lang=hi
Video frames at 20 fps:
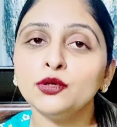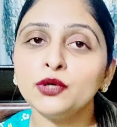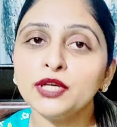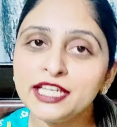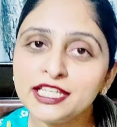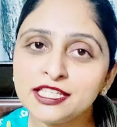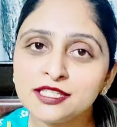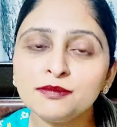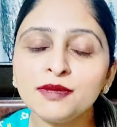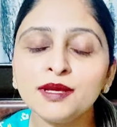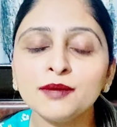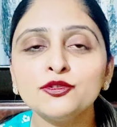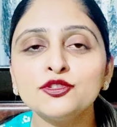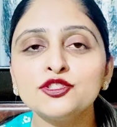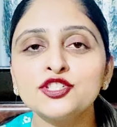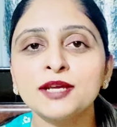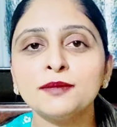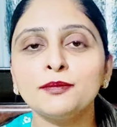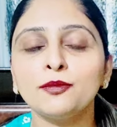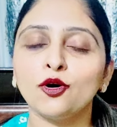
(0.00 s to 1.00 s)
तो इसमें
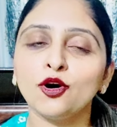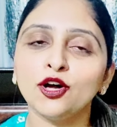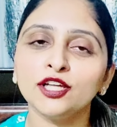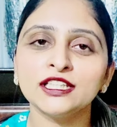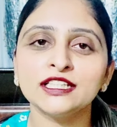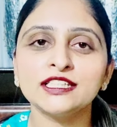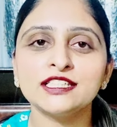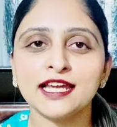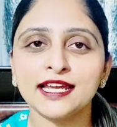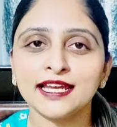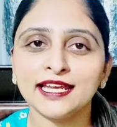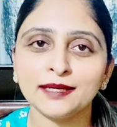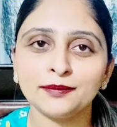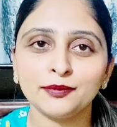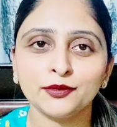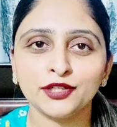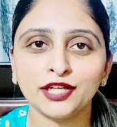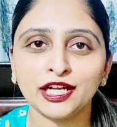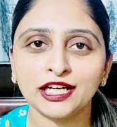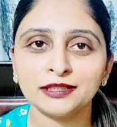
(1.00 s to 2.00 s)
मुझे बहुत अच्छा
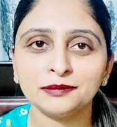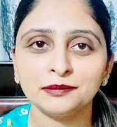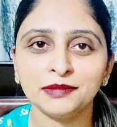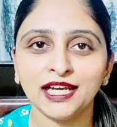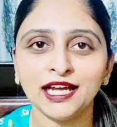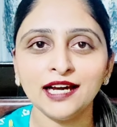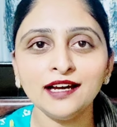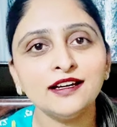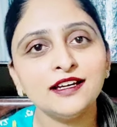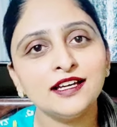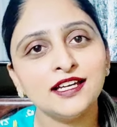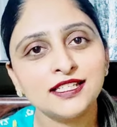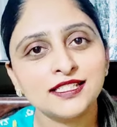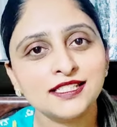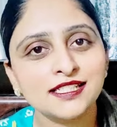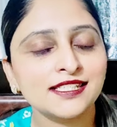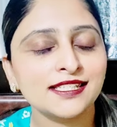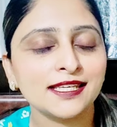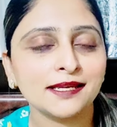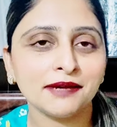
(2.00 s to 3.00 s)
एक प्रोडक्ट मिला
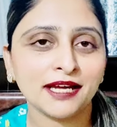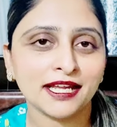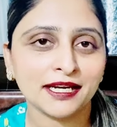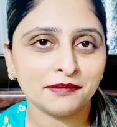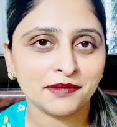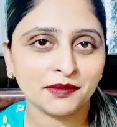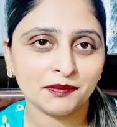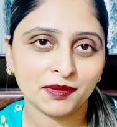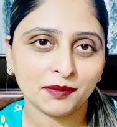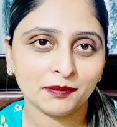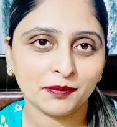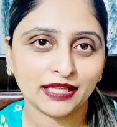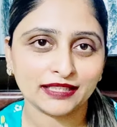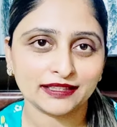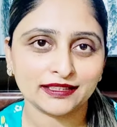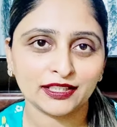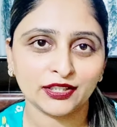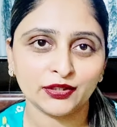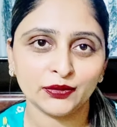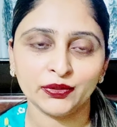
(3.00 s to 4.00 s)
जिसके बारे में मैं
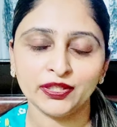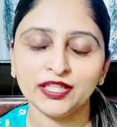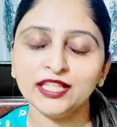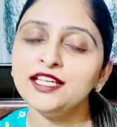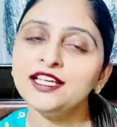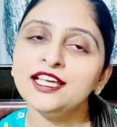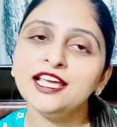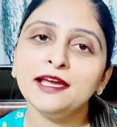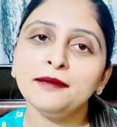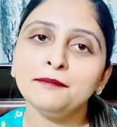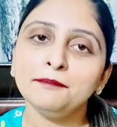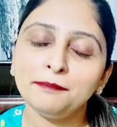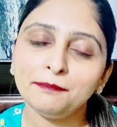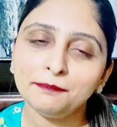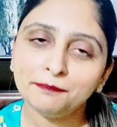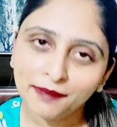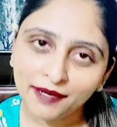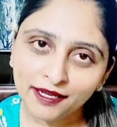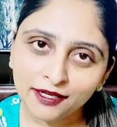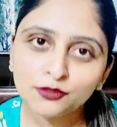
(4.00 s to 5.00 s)
बात करूंगी
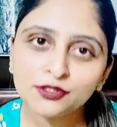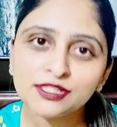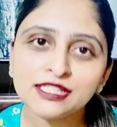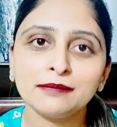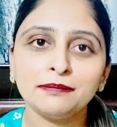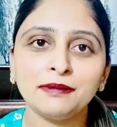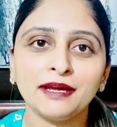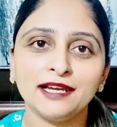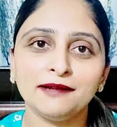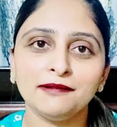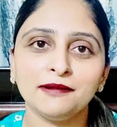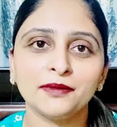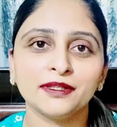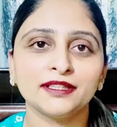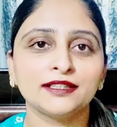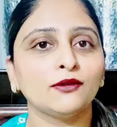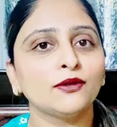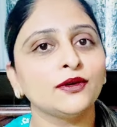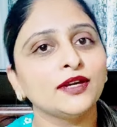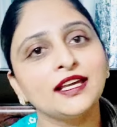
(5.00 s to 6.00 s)
पर उससे पहले मैं
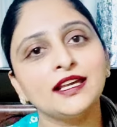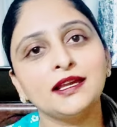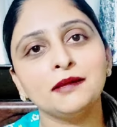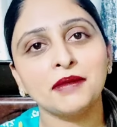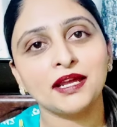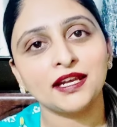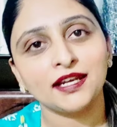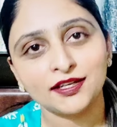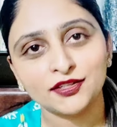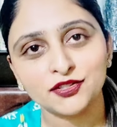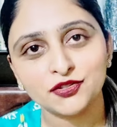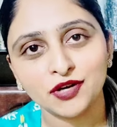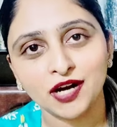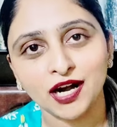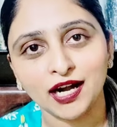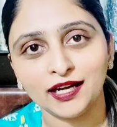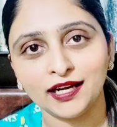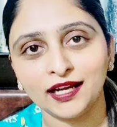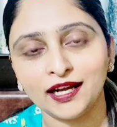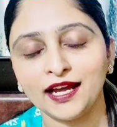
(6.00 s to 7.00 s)
बताऊंगी कि मैंने एक
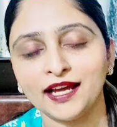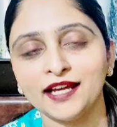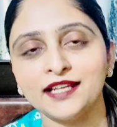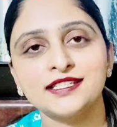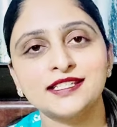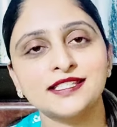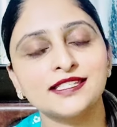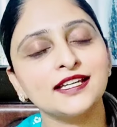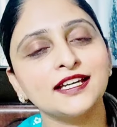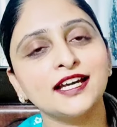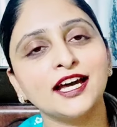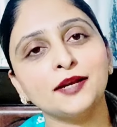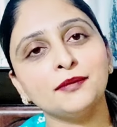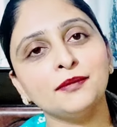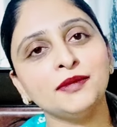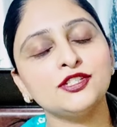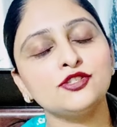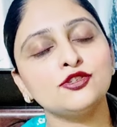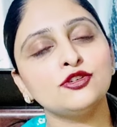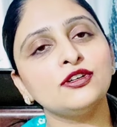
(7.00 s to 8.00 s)
जुगाड़ लगाया जैसे
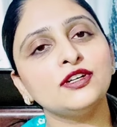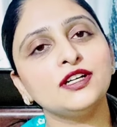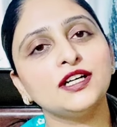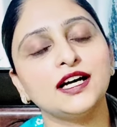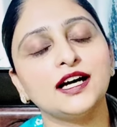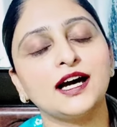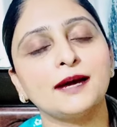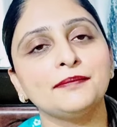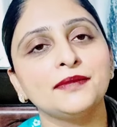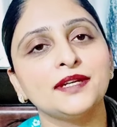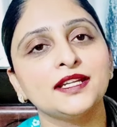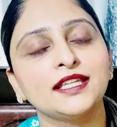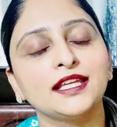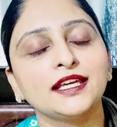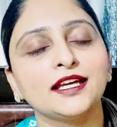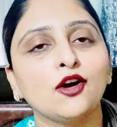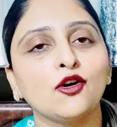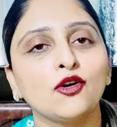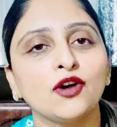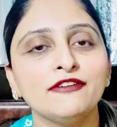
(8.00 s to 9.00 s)
घर में जो आपने
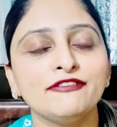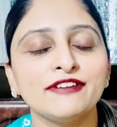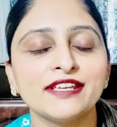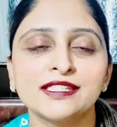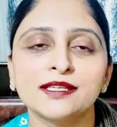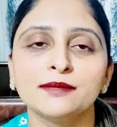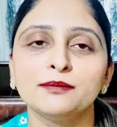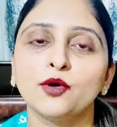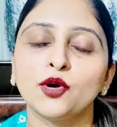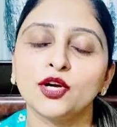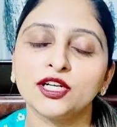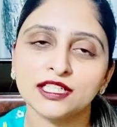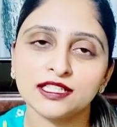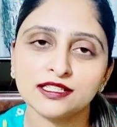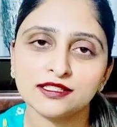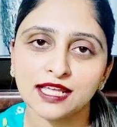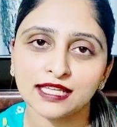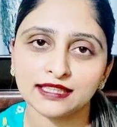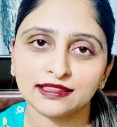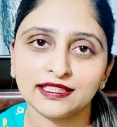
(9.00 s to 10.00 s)
देखा होगा वैसे
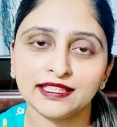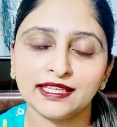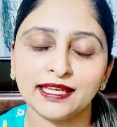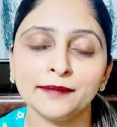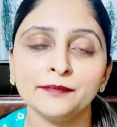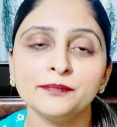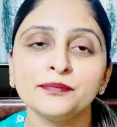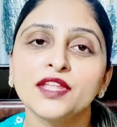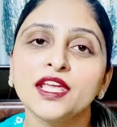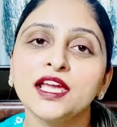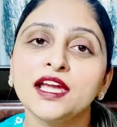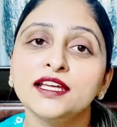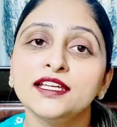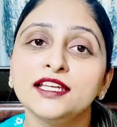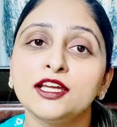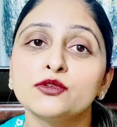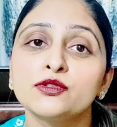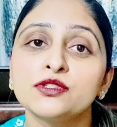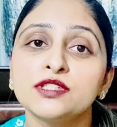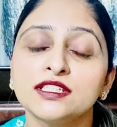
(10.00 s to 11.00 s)
बॉटल्स आती हैं
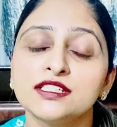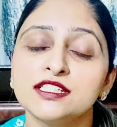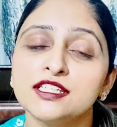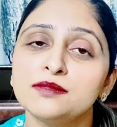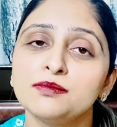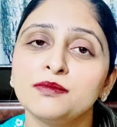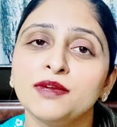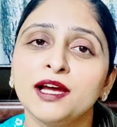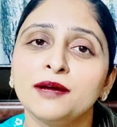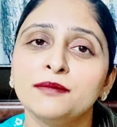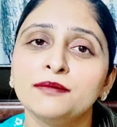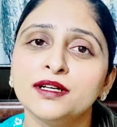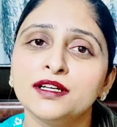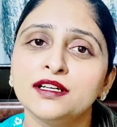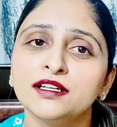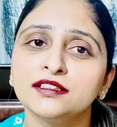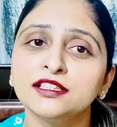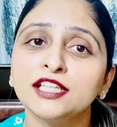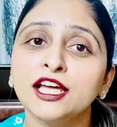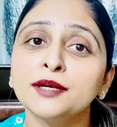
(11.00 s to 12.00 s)
या उस जिसमें हम
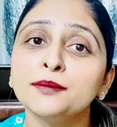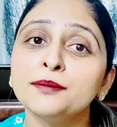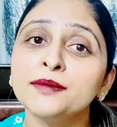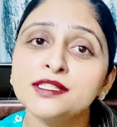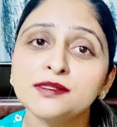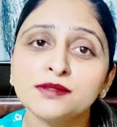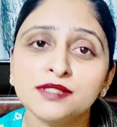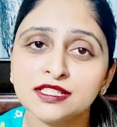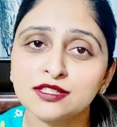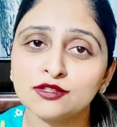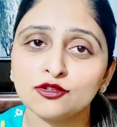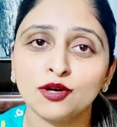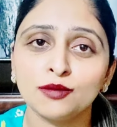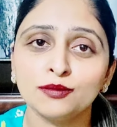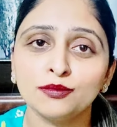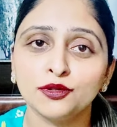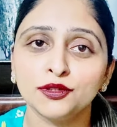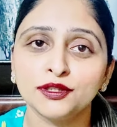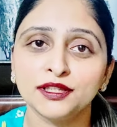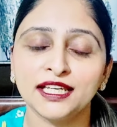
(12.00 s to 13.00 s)
थर्मस जिसको
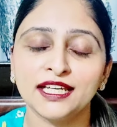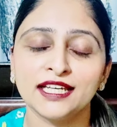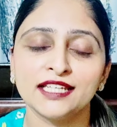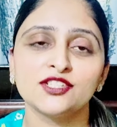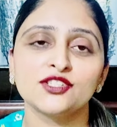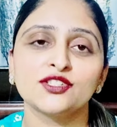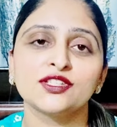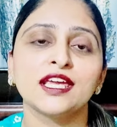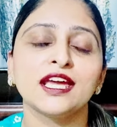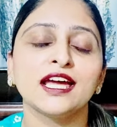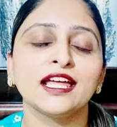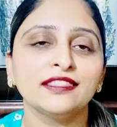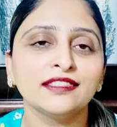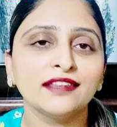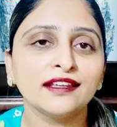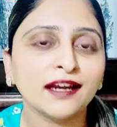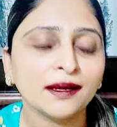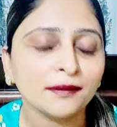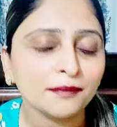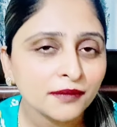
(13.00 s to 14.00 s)
हम बोलते हैं जिसके
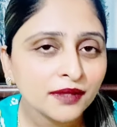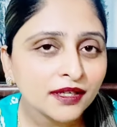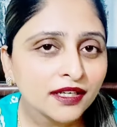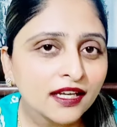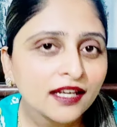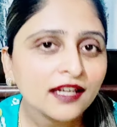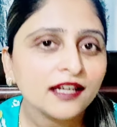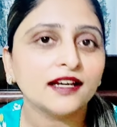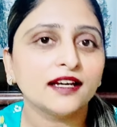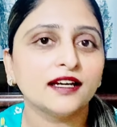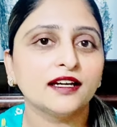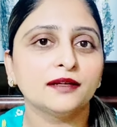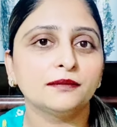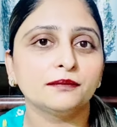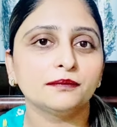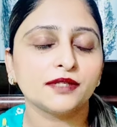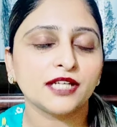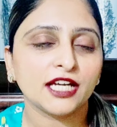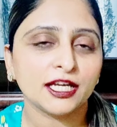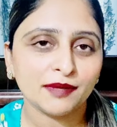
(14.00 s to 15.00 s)
अंदर हम
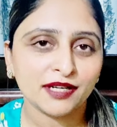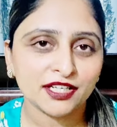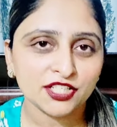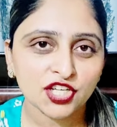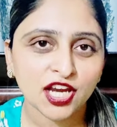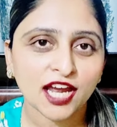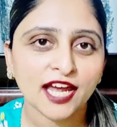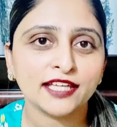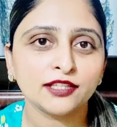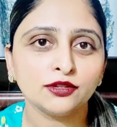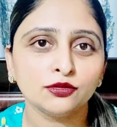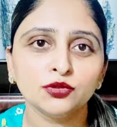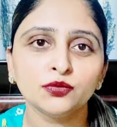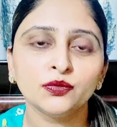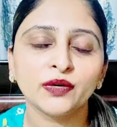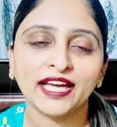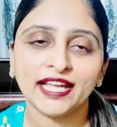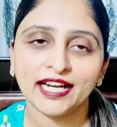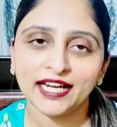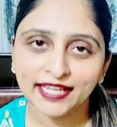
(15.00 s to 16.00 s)
कई बार चाय
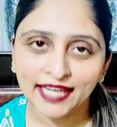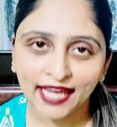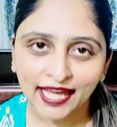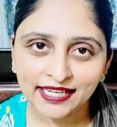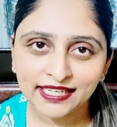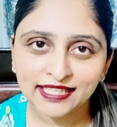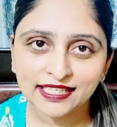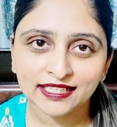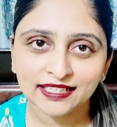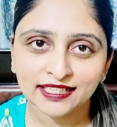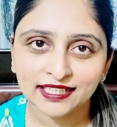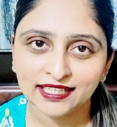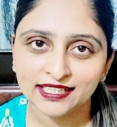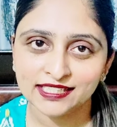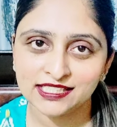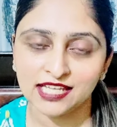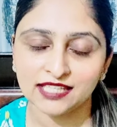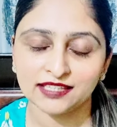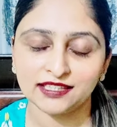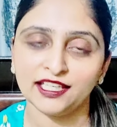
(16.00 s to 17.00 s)
दूध वगैरह कैरी करके
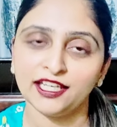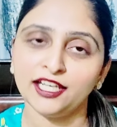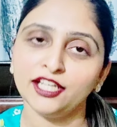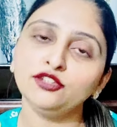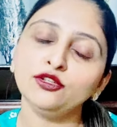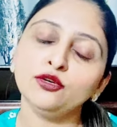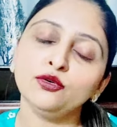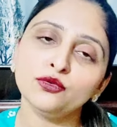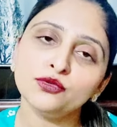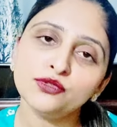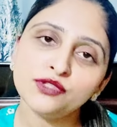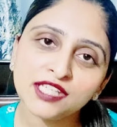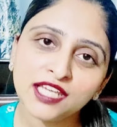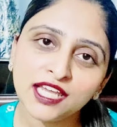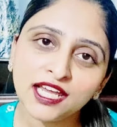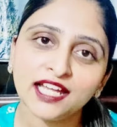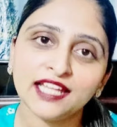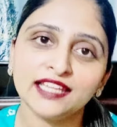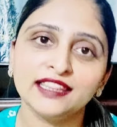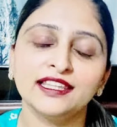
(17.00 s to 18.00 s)
ले जाते हैं तो
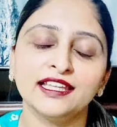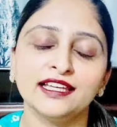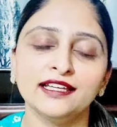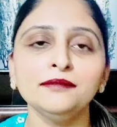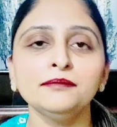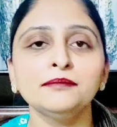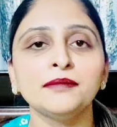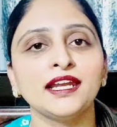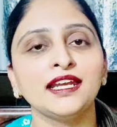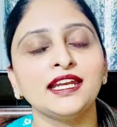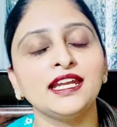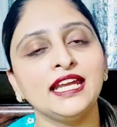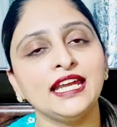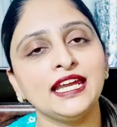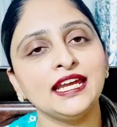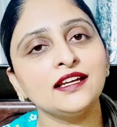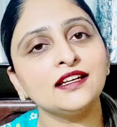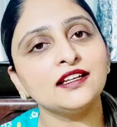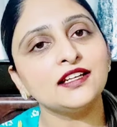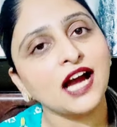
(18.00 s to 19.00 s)
उसके अंदर मैंने
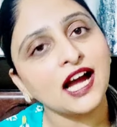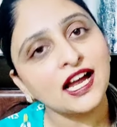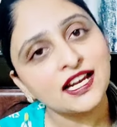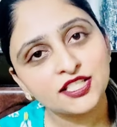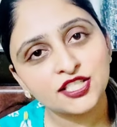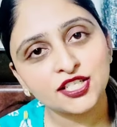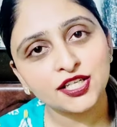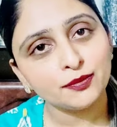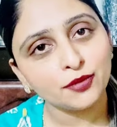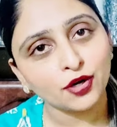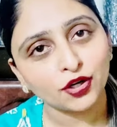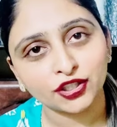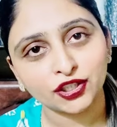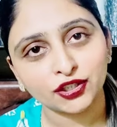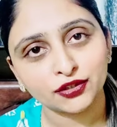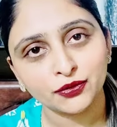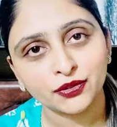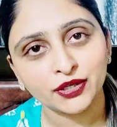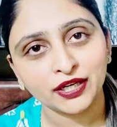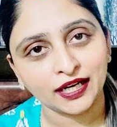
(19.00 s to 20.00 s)
एक कांच की
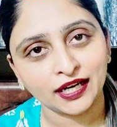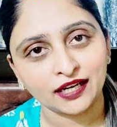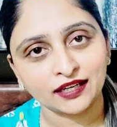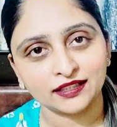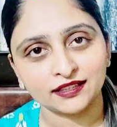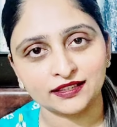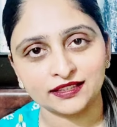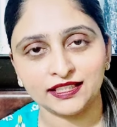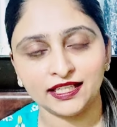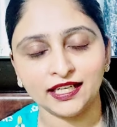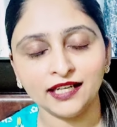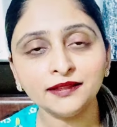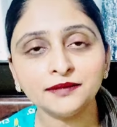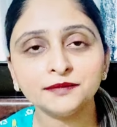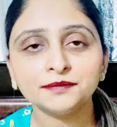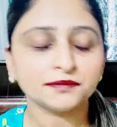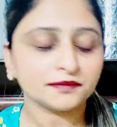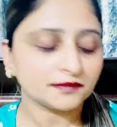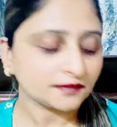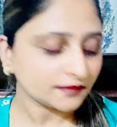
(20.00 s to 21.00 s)
बॉटल को खड़ा कर दिया